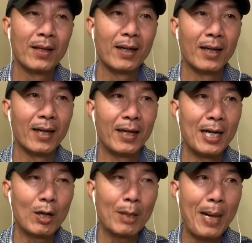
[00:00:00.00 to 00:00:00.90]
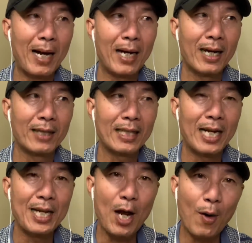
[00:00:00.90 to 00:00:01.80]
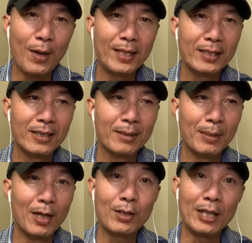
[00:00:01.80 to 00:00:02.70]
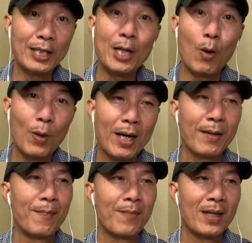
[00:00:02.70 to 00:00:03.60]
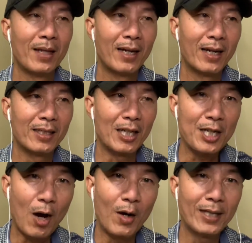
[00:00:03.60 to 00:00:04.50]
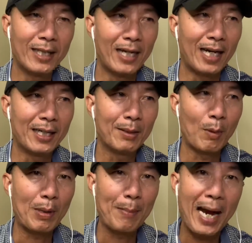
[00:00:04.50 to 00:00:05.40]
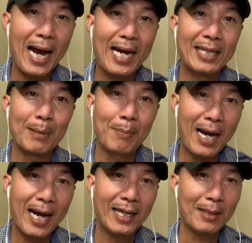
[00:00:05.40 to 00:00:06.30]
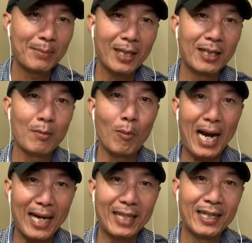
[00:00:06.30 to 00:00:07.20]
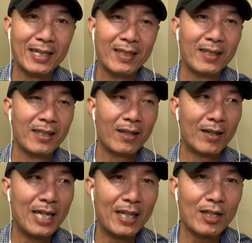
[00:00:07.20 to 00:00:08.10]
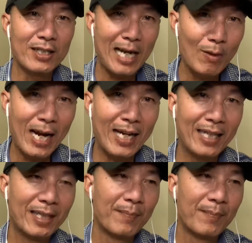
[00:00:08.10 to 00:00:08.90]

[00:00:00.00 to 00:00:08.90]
à, nếu các bạn à, tay nghề giỏi mình nói chuyện thí dụ ha à, thợ giỏi thì lãnh nó một trăm hai trăm ba trăm bốn một ngày rồi nhân cho 6 ngày